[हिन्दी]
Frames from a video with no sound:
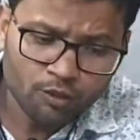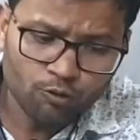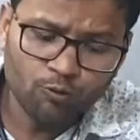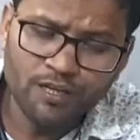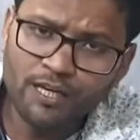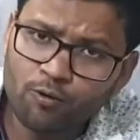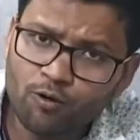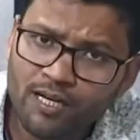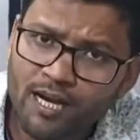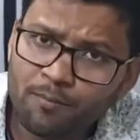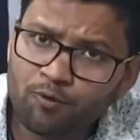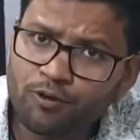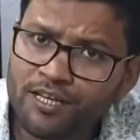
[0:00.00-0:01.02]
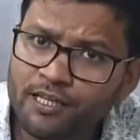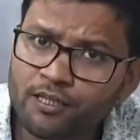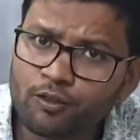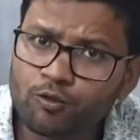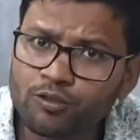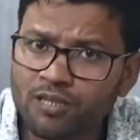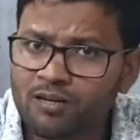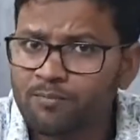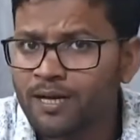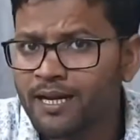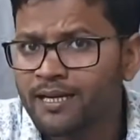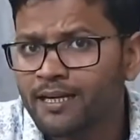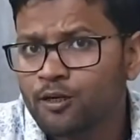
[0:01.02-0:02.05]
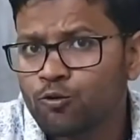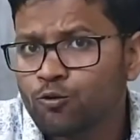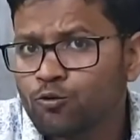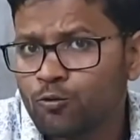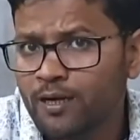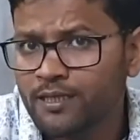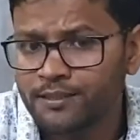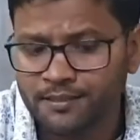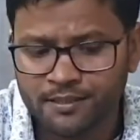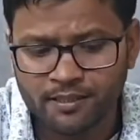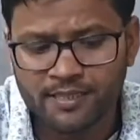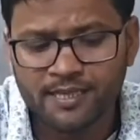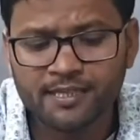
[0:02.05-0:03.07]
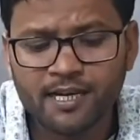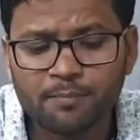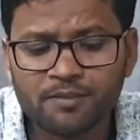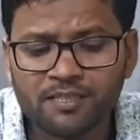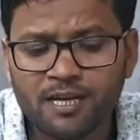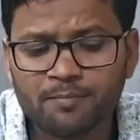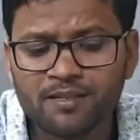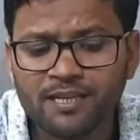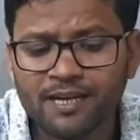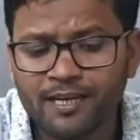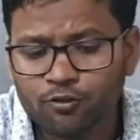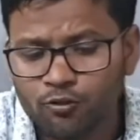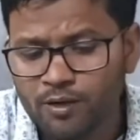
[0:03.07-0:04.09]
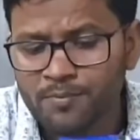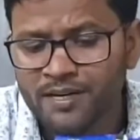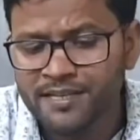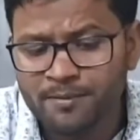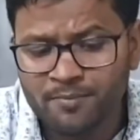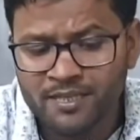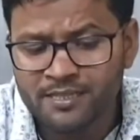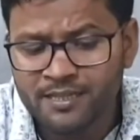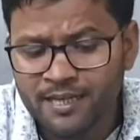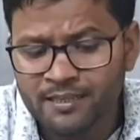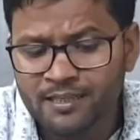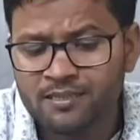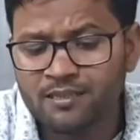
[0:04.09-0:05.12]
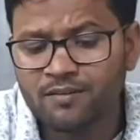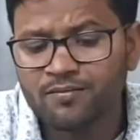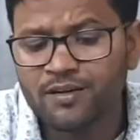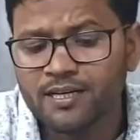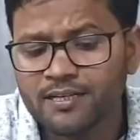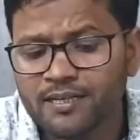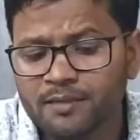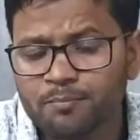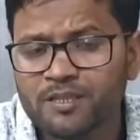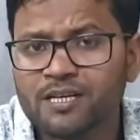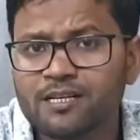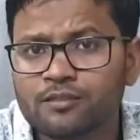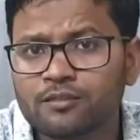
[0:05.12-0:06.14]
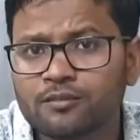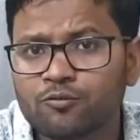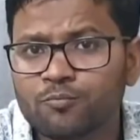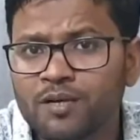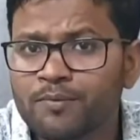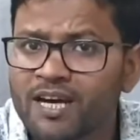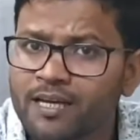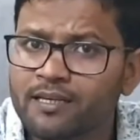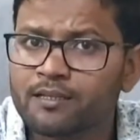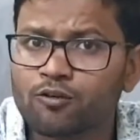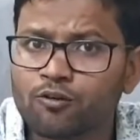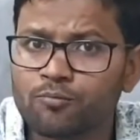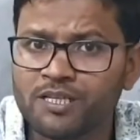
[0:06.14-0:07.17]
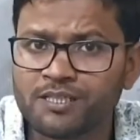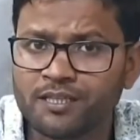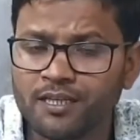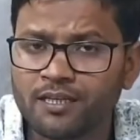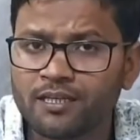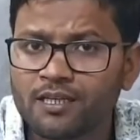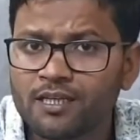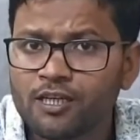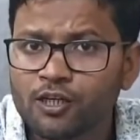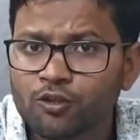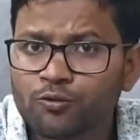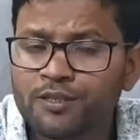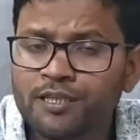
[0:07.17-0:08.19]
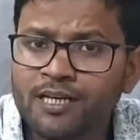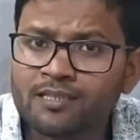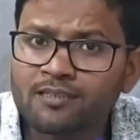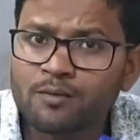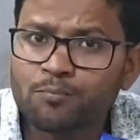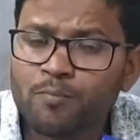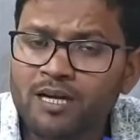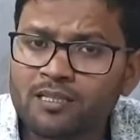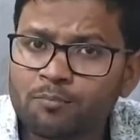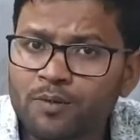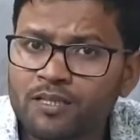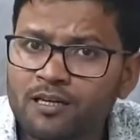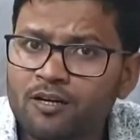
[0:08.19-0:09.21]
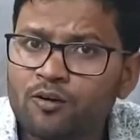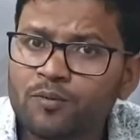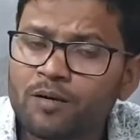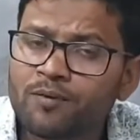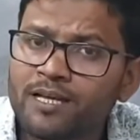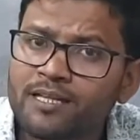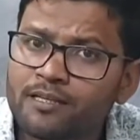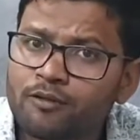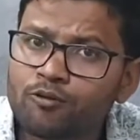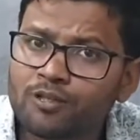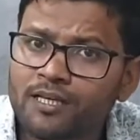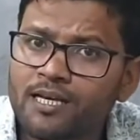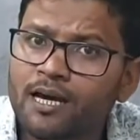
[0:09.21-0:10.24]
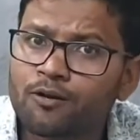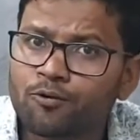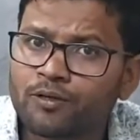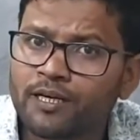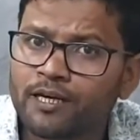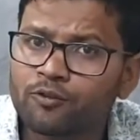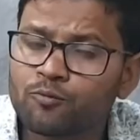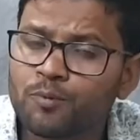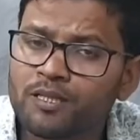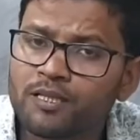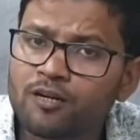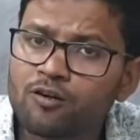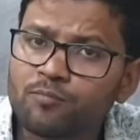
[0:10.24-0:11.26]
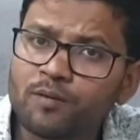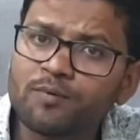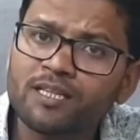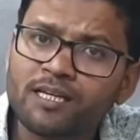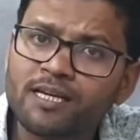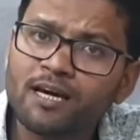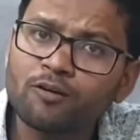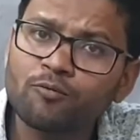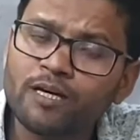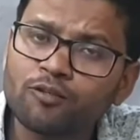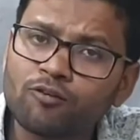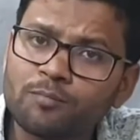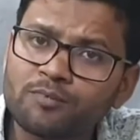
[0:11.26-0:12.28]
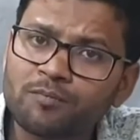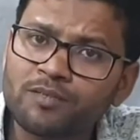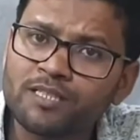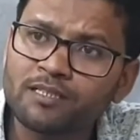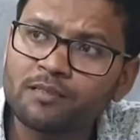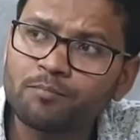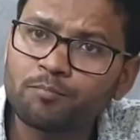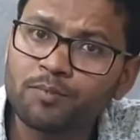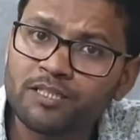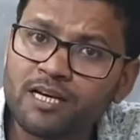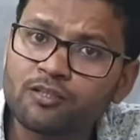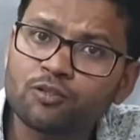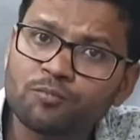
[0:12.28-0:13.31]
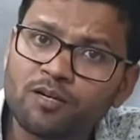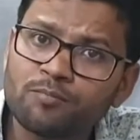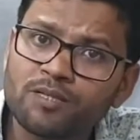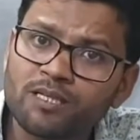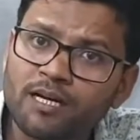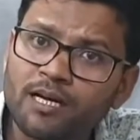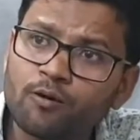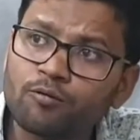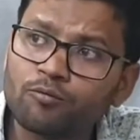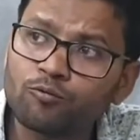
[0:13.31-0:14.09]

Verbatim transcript: तो ये हो गया आपको एक किलो सरफ बनाने का लो क्वालिटी देखिए आपके सामने दिखाया थोड़ा मीडियम रेंज का इनका सरफ है लेकिन ये पचास रुपया में आधा किलो बेच रहे हैं तो इनका सर्फ मात्र पंद्रह रुपया में आधा किलो तैयार हो गया है तो पंद्रह रुपये में तैयार हुआ है तो आप समझिए कि पचास रुपये में बिक रहा है